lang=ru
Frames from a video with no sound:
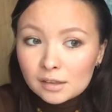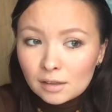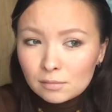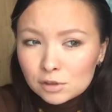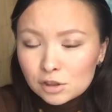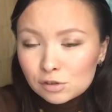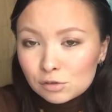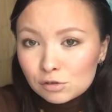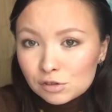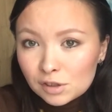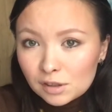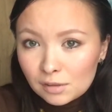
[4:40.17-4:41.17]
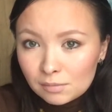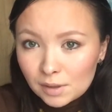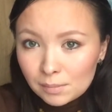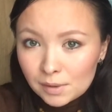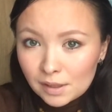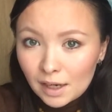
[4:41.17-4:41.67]
Там очень скучная для меня
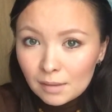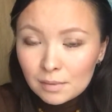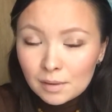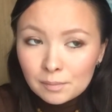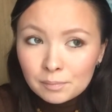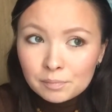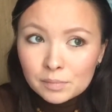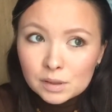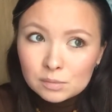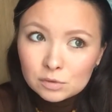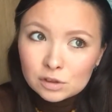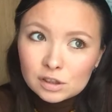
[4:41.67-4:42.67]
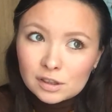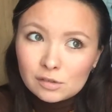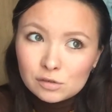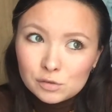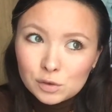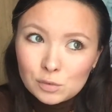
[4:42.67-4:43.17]
программа, потому что я
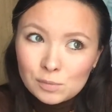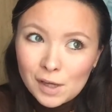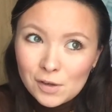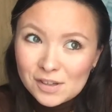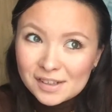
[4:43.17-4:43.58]
уже все умею